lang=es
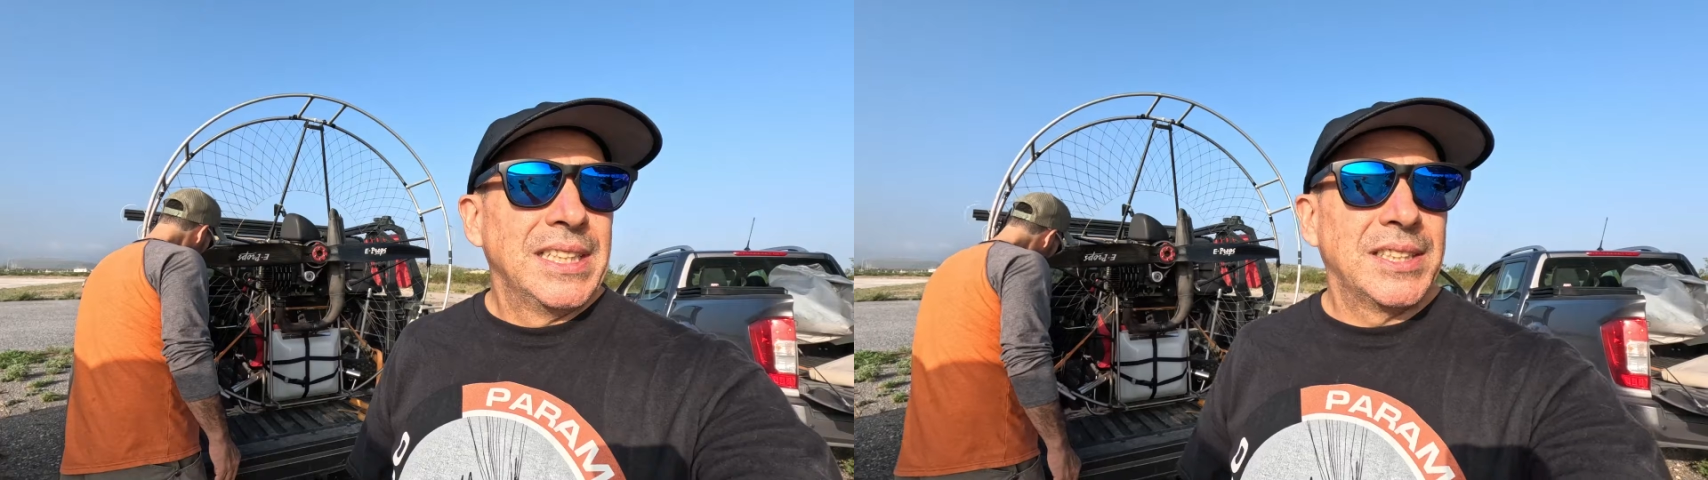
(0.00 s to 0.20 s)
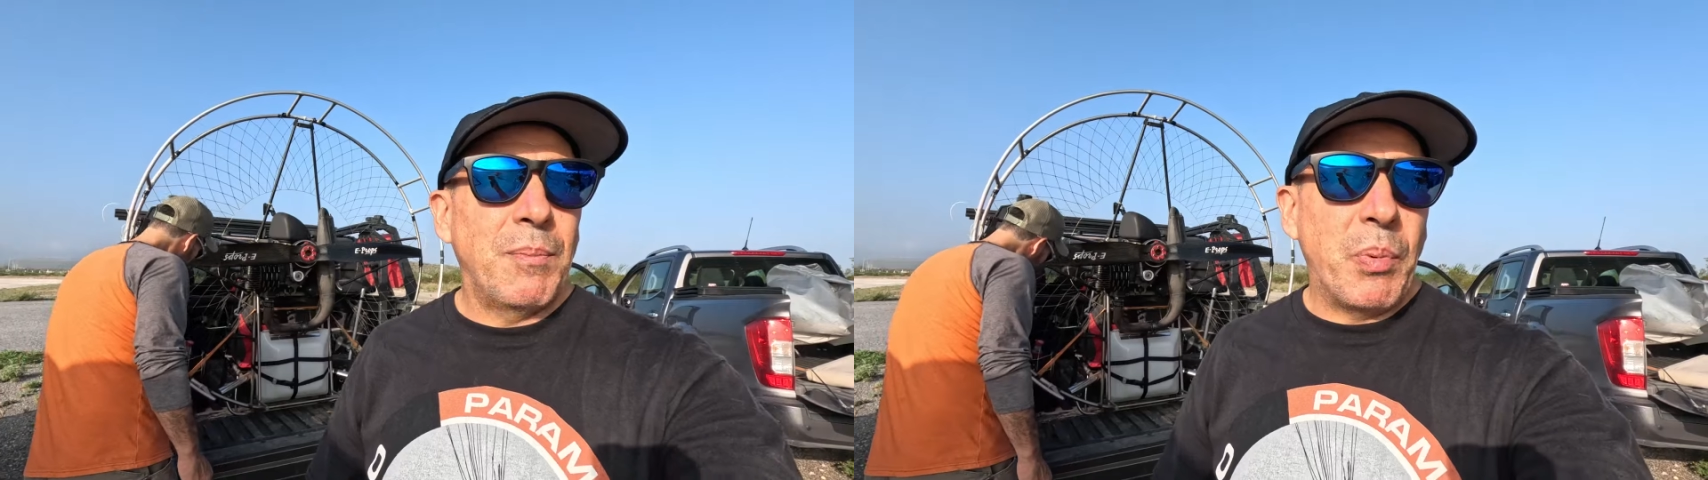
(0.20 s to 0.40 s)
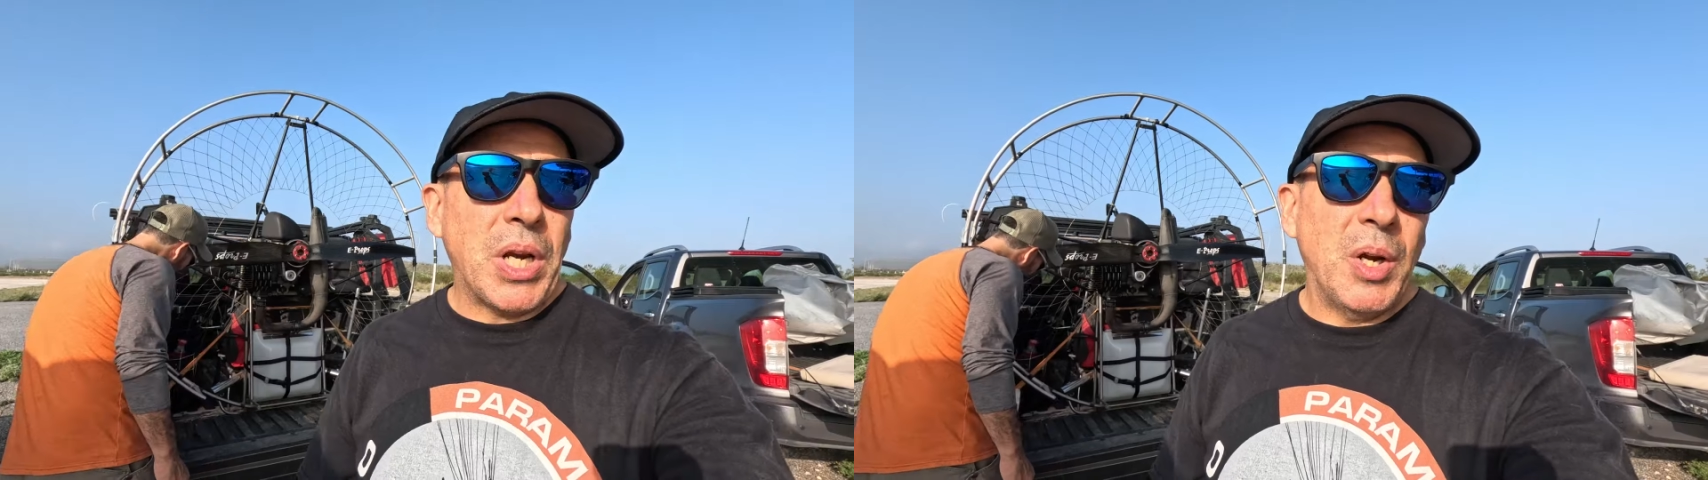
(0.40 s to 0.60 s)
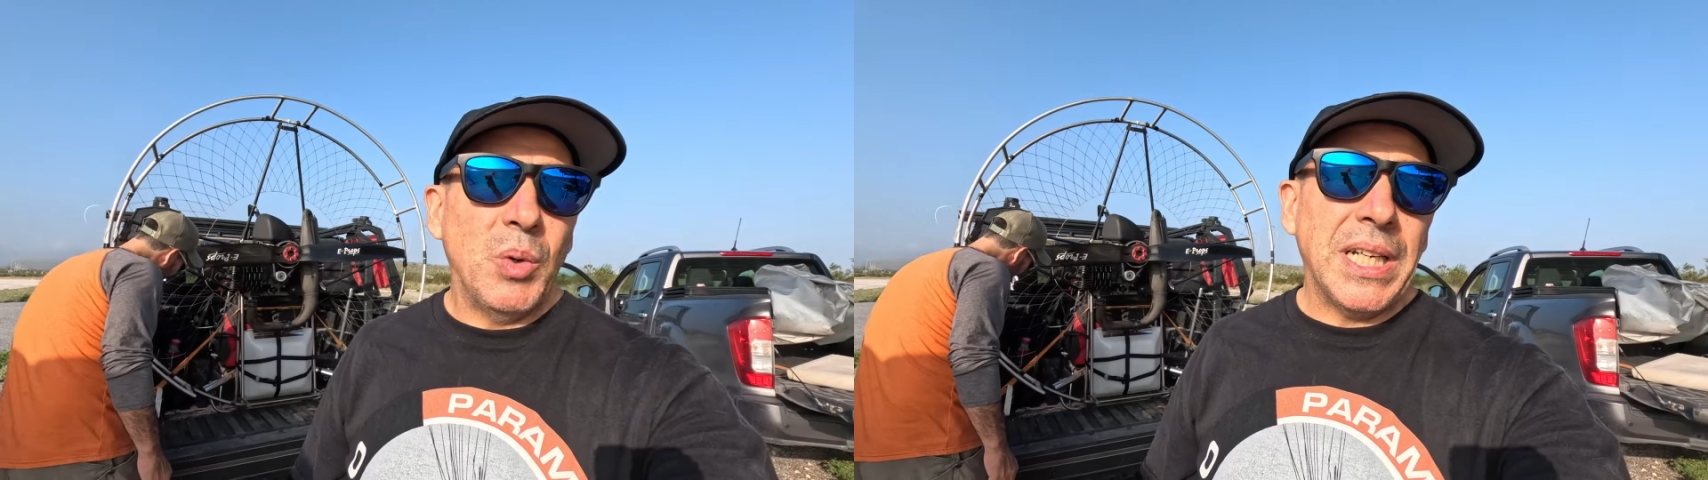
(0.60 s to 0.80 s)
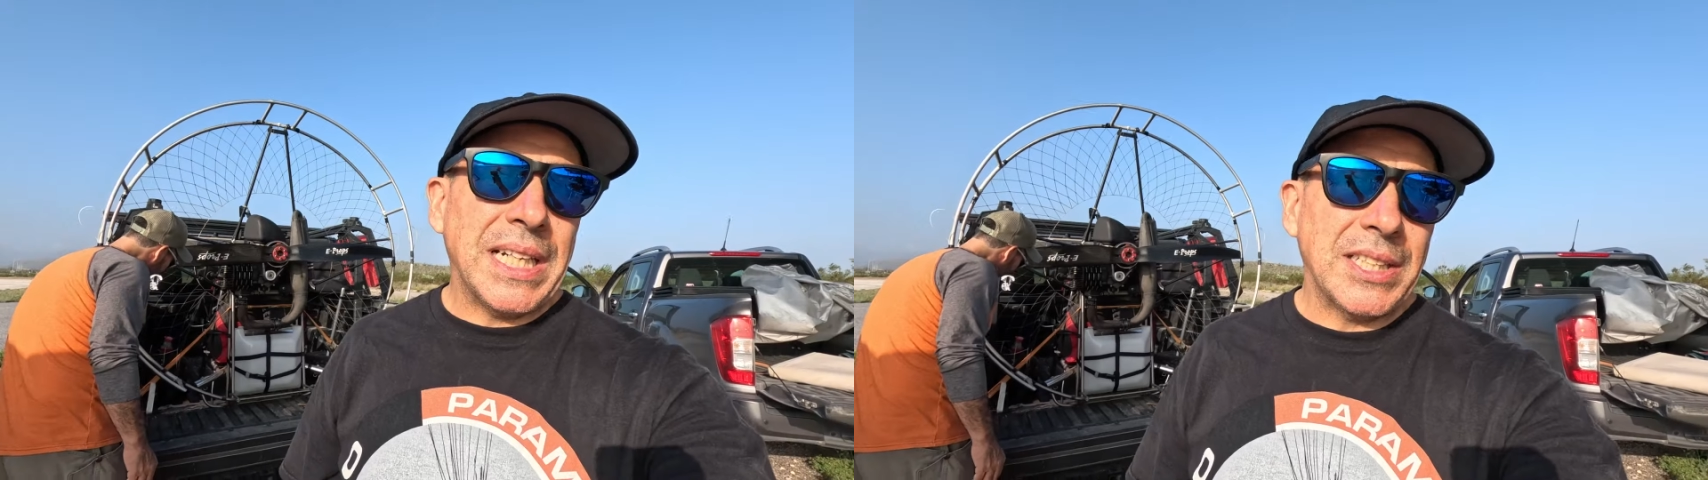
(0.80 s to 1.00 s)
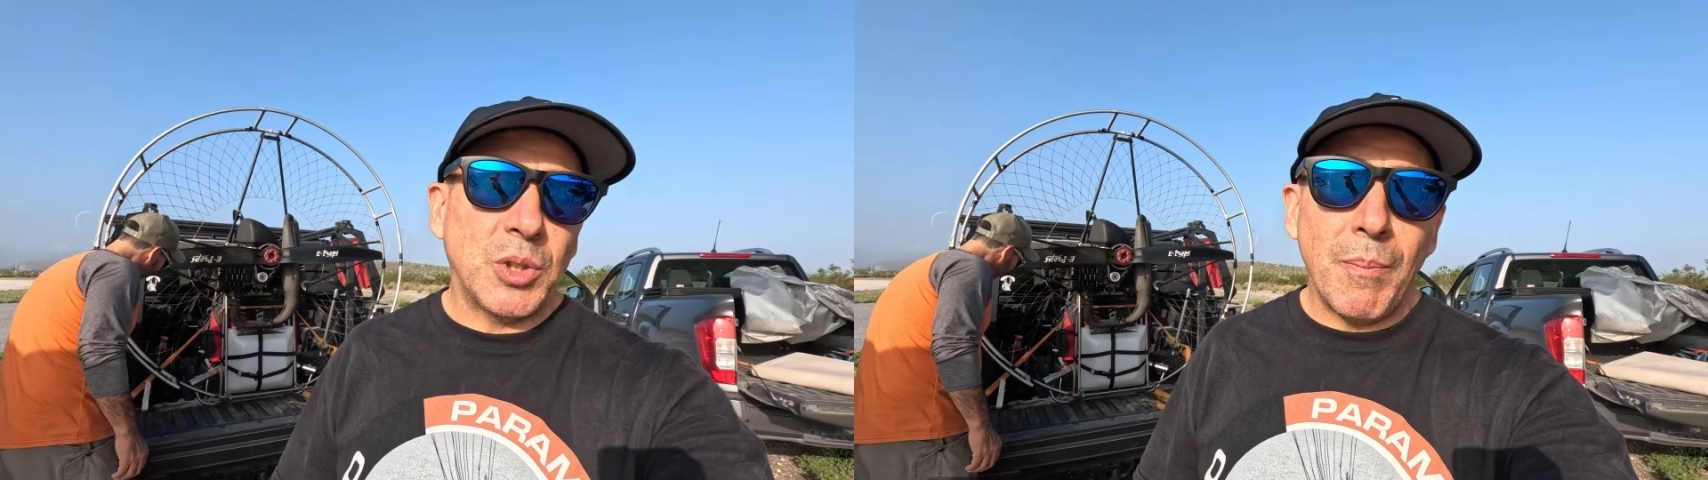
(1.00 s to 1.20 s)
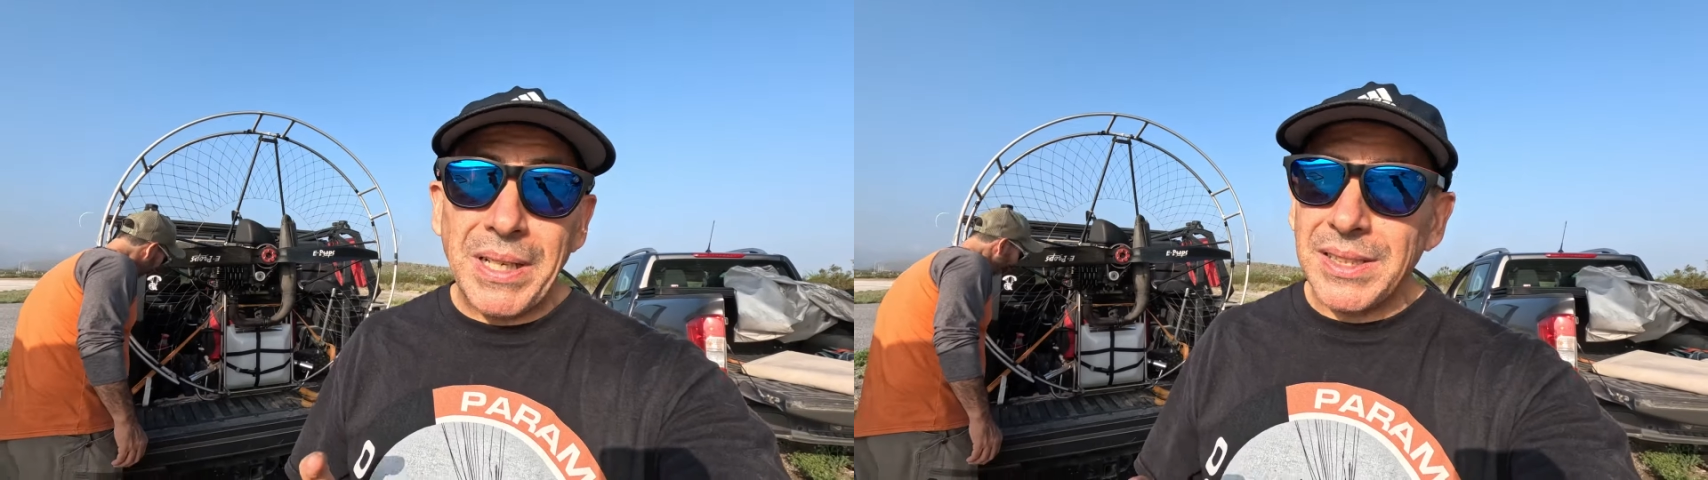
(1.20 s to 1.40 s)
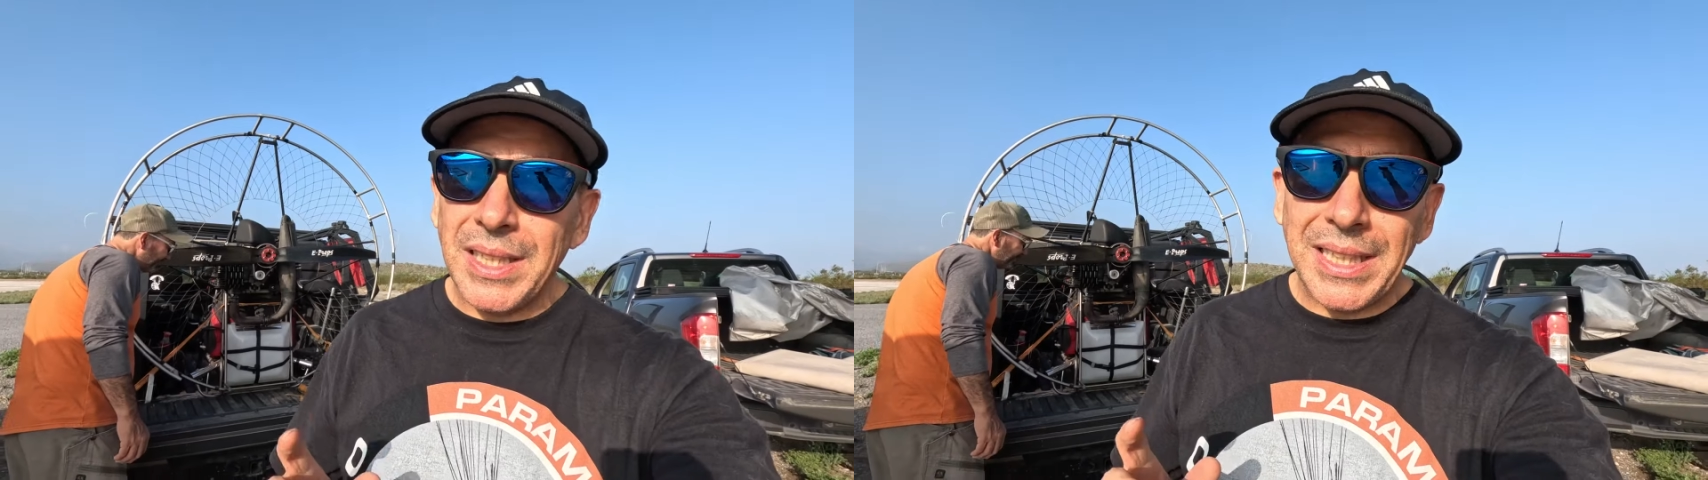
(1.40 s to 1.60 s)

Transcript: Si por alguna razón vas a